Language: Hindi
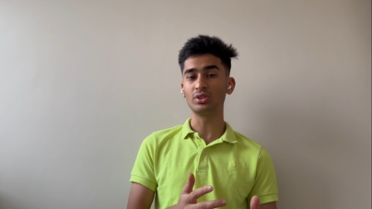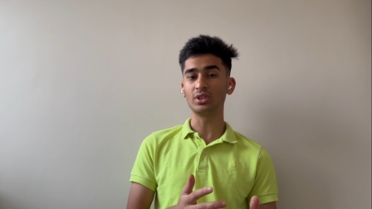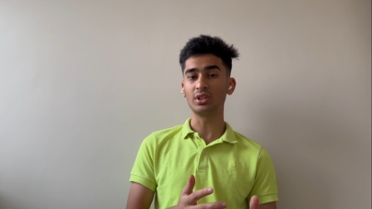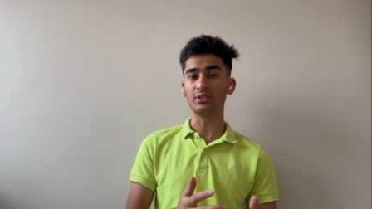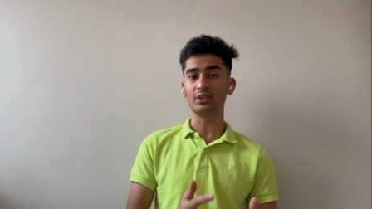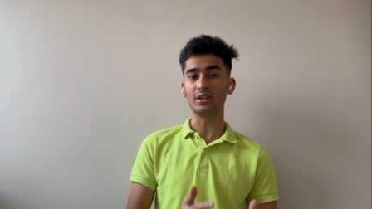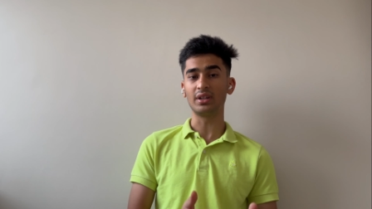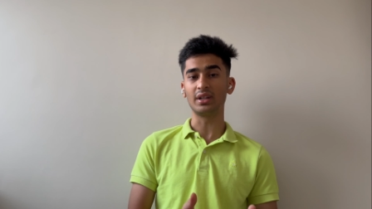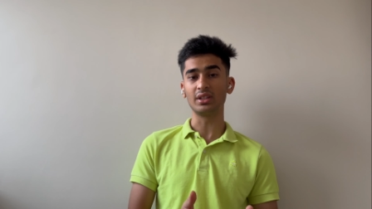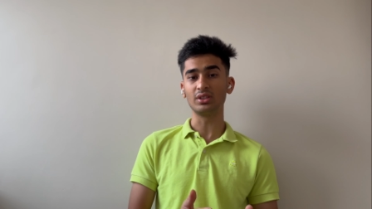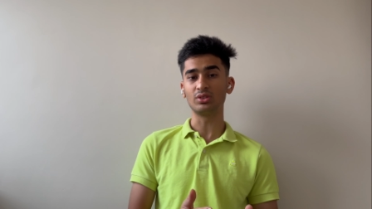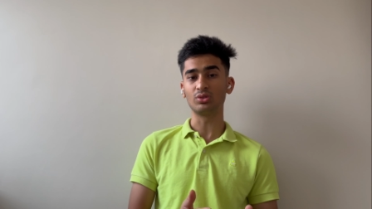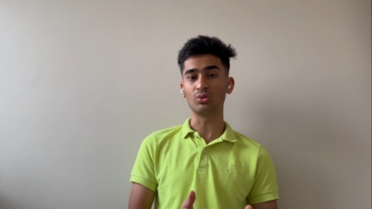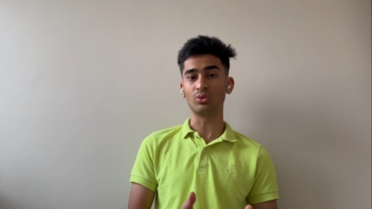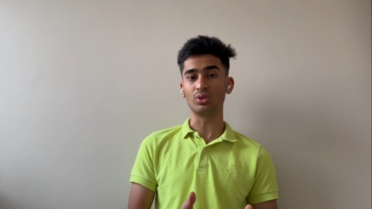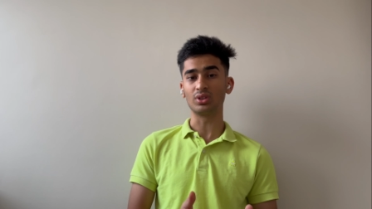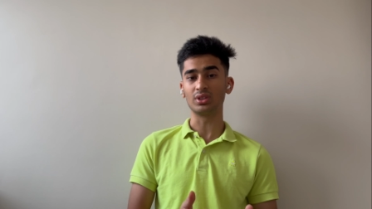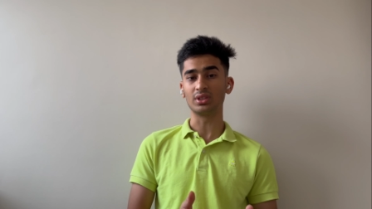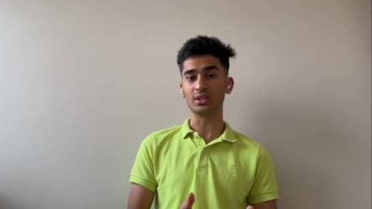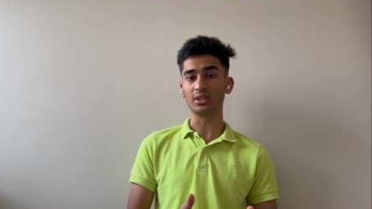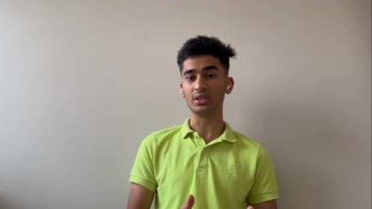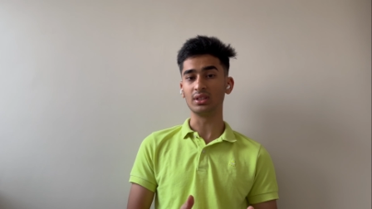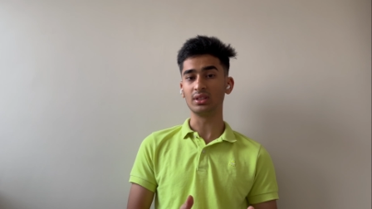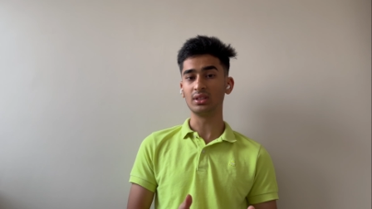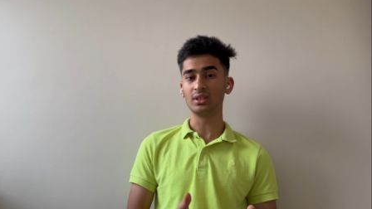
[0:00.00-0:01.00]
जनरेटिंग सोर्स
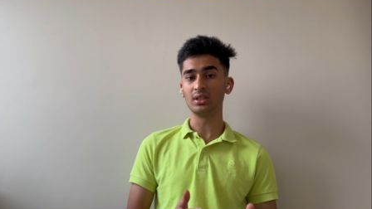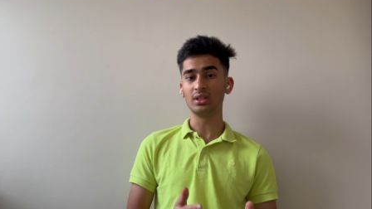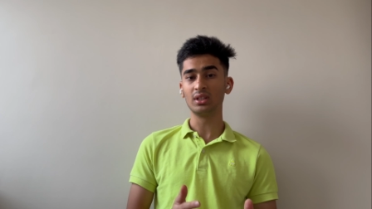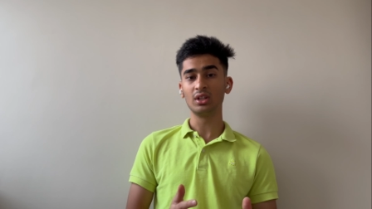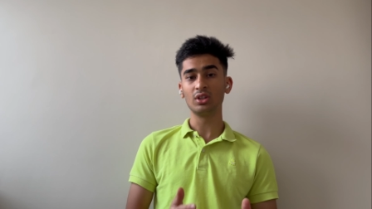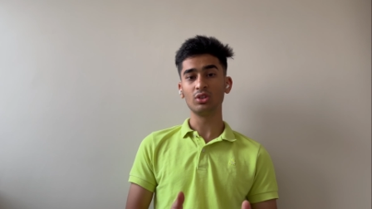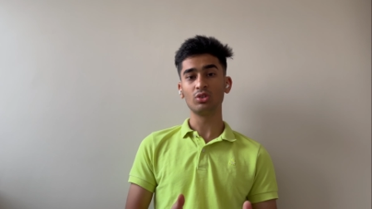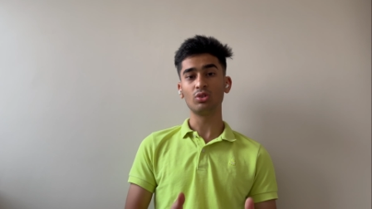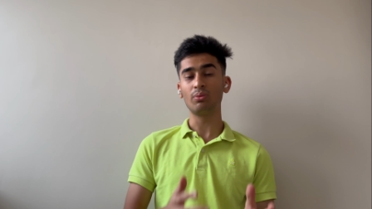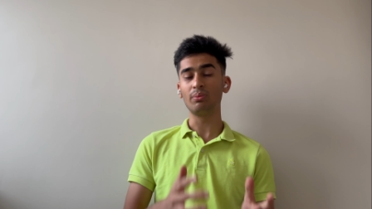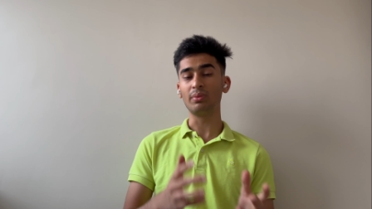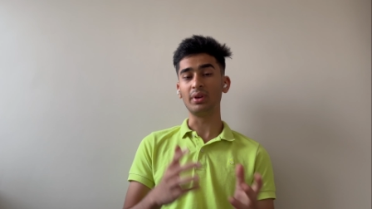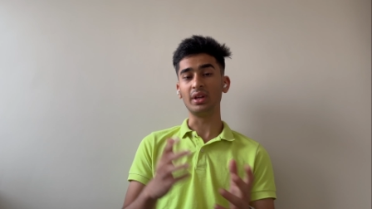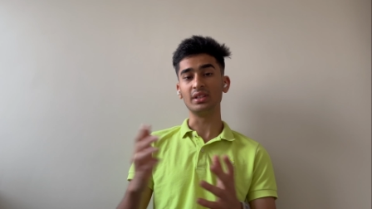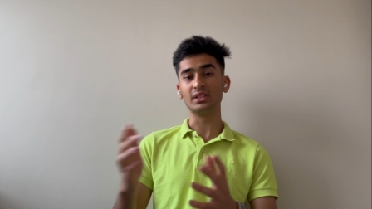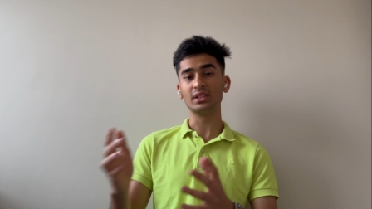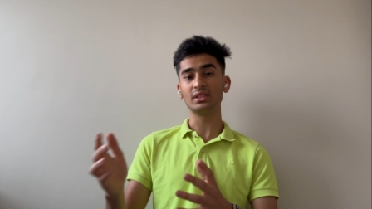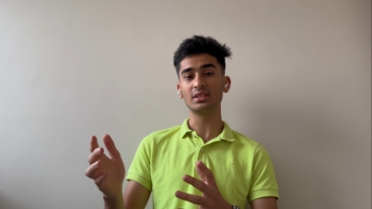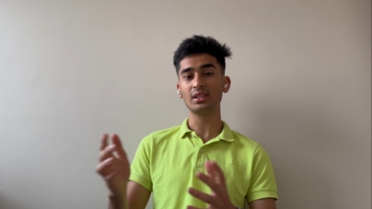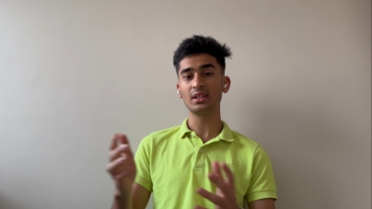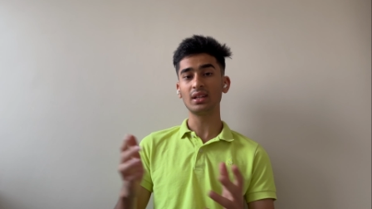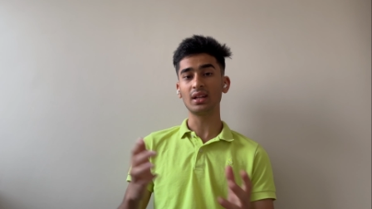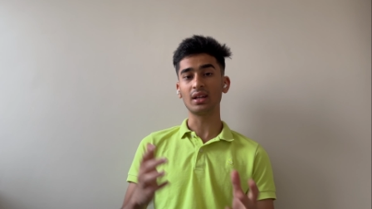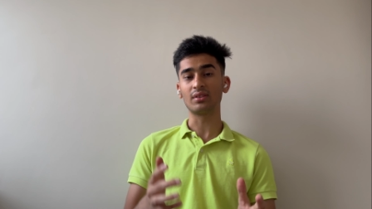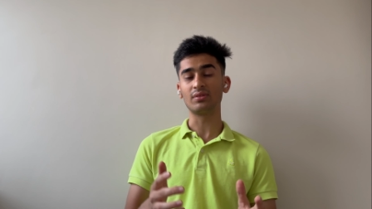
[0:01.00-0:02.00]
है तो मेजर
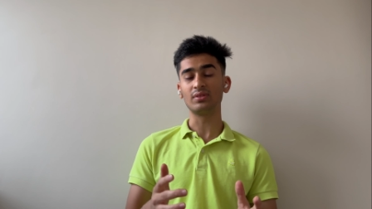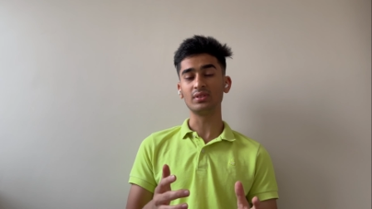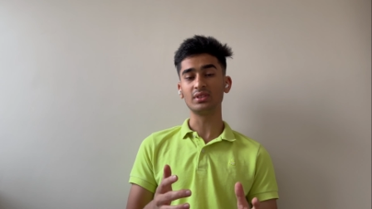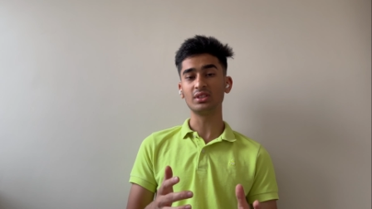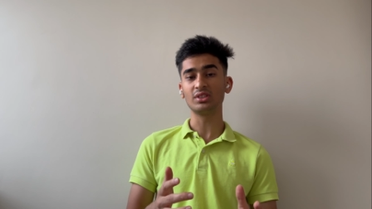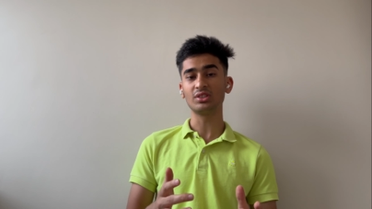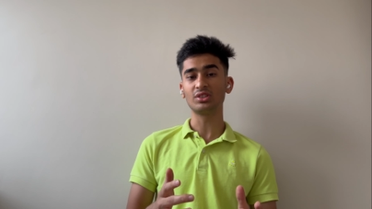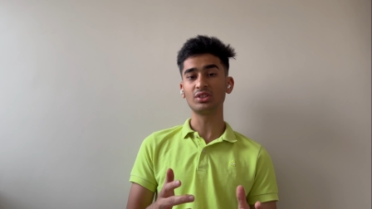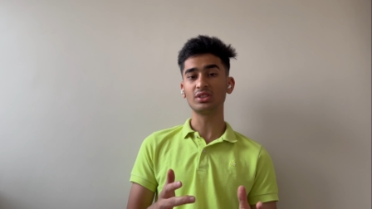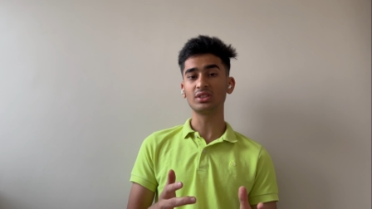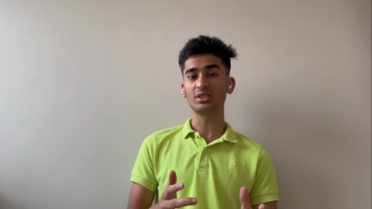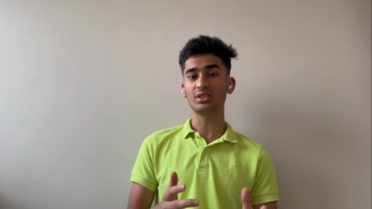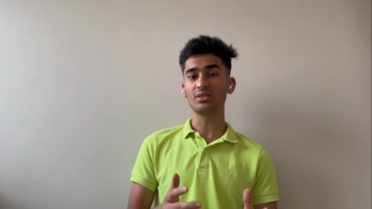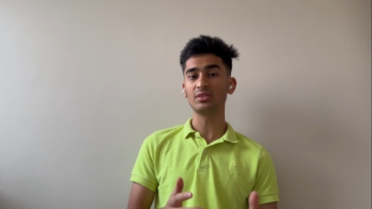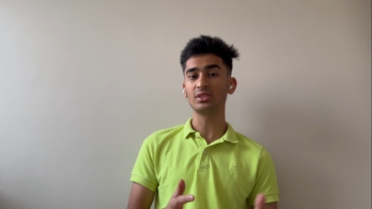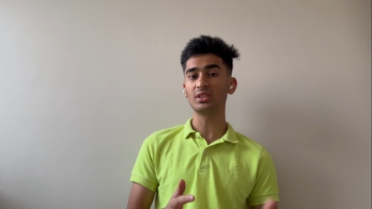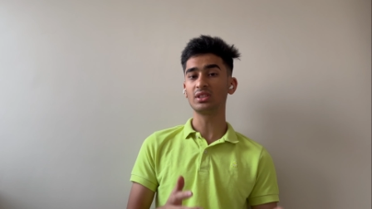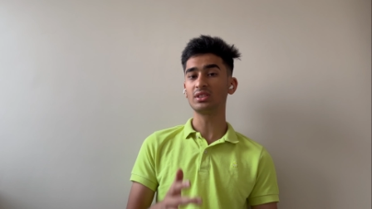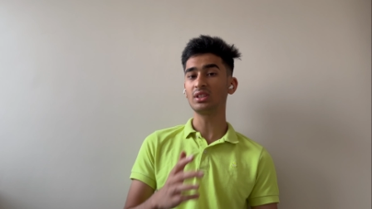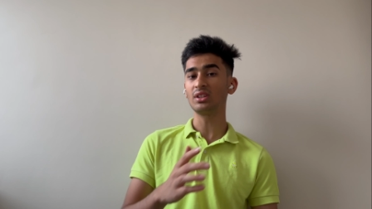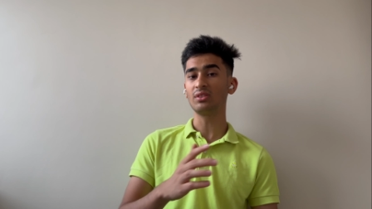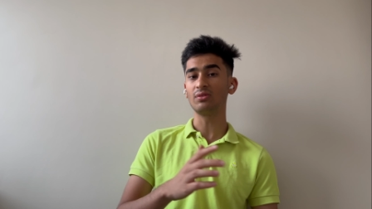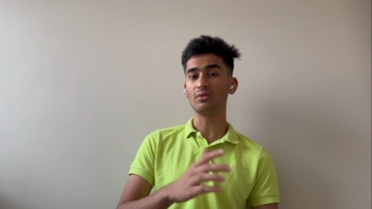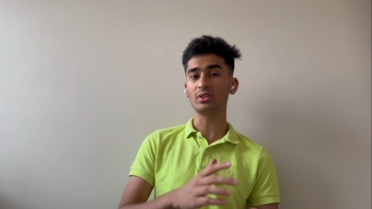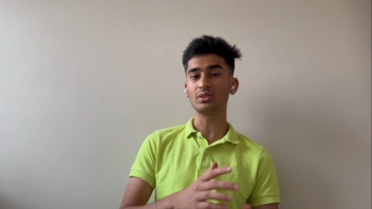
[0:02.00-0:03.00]
सर एक्विजिशंस की वजह
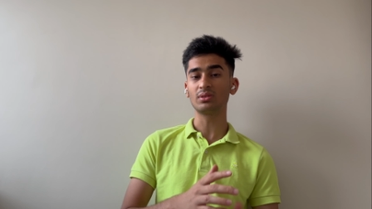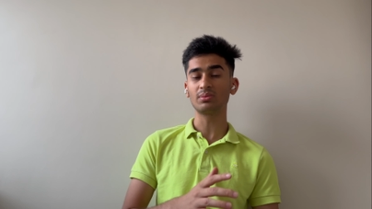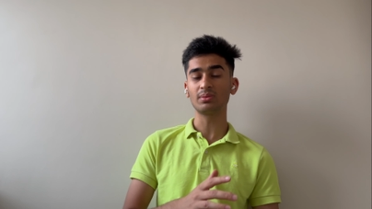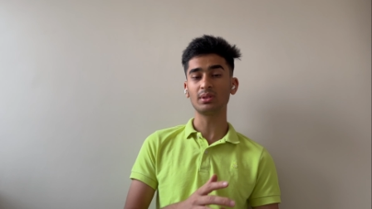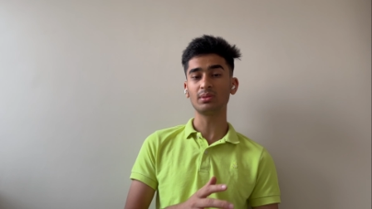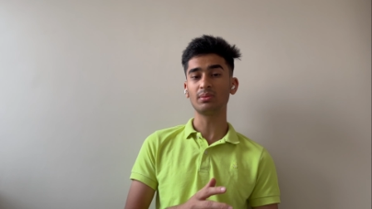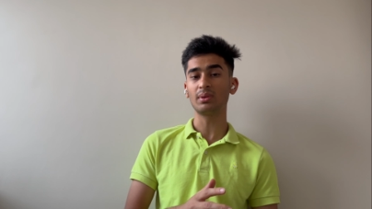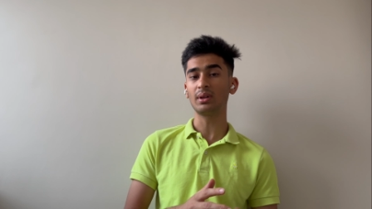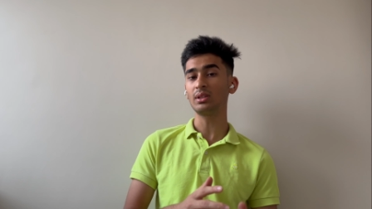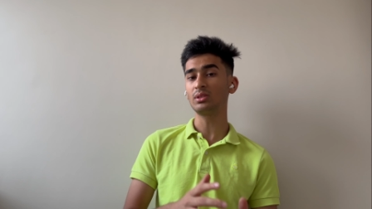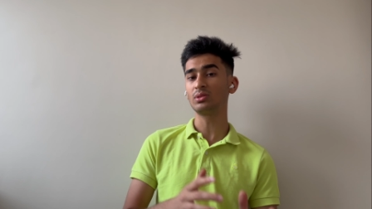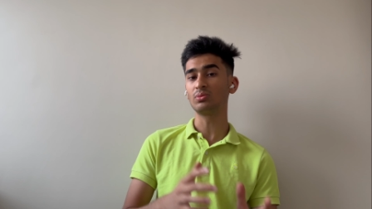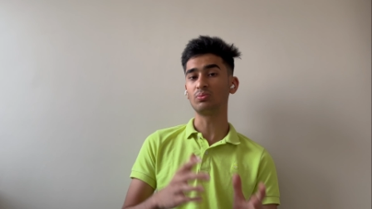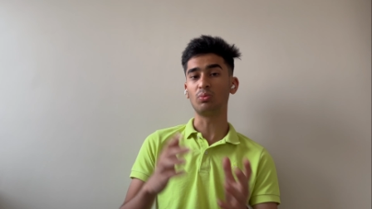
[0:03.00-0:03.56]
से इन्वेस्टमेंट बैंक